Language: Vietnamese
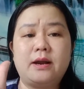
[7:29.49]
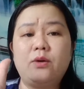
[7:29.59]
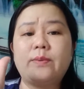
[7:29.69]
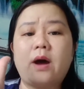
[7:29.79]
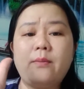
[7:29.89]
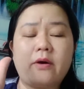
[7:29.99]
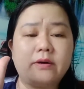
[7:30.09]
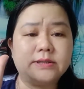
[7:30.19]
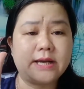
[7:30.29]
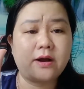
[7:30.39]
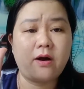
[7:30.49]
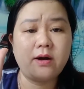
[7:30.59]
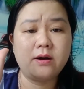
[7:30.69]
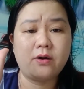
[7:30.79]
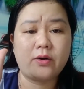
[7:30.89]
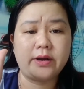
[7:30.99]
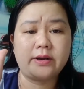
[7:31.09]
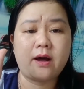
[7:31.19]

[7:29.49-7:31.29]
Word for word: lúc đó mọi người sẽ có cơ hội